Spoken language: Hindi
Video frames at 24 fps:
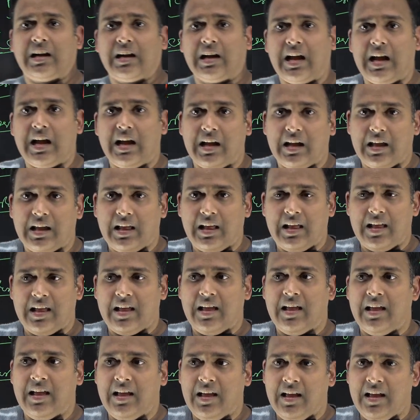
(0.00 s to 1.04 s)
है
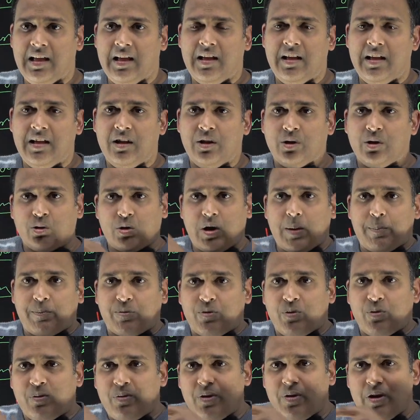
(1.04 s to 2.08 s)
तो आपको
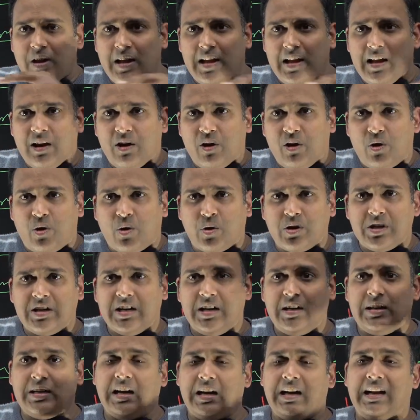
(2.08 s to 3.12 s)

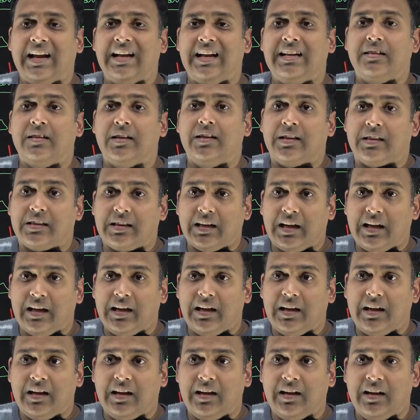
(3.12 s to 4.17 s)
हॉरिजेंटल लाइन दिखता है
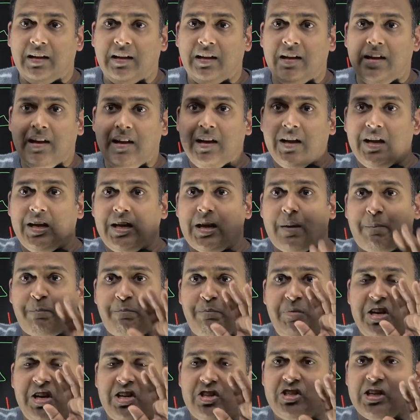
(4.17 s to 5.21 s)
या
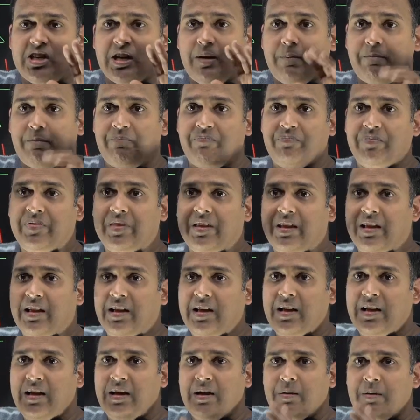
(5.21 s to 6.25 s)
पिक्चर
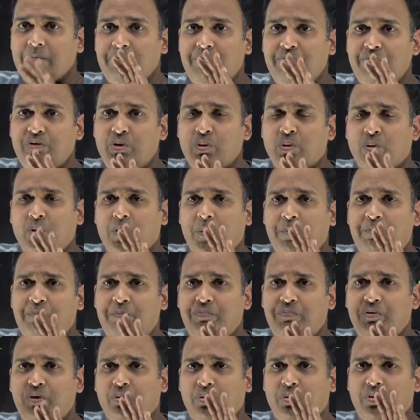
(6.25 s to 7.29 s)
दोनों
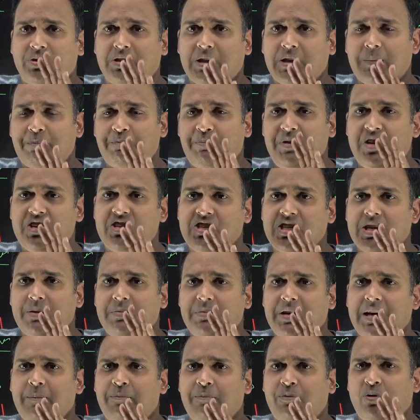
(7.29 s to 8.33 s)
दोनों तरफ पिक्चर में
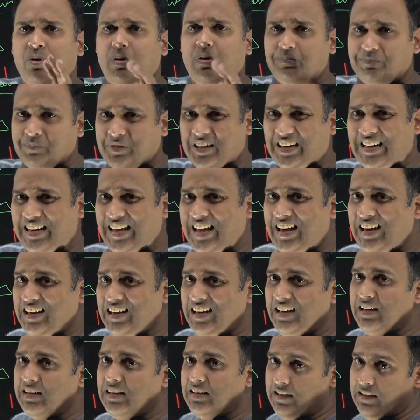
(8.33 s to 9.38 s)
आपको क्लैरिटी
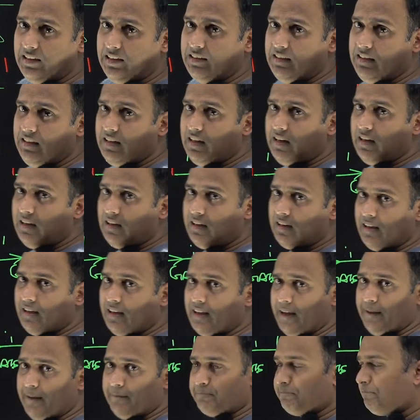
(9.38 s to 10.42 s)
नहीं दिखती है ठीक है
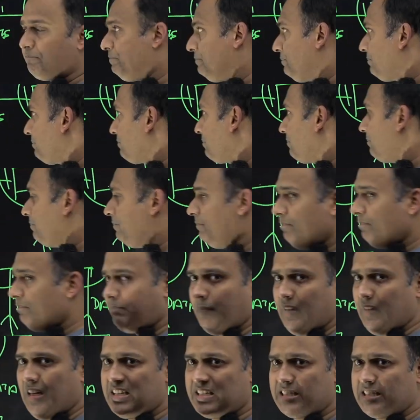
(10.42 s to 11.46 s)

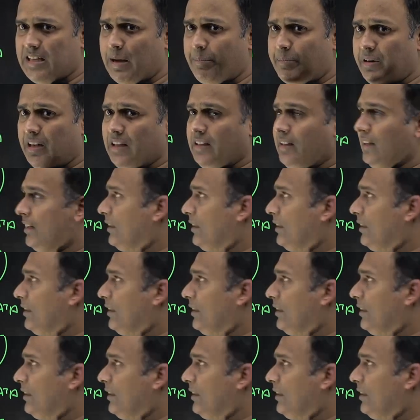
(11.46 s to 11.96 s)
सेम नहीं दिखता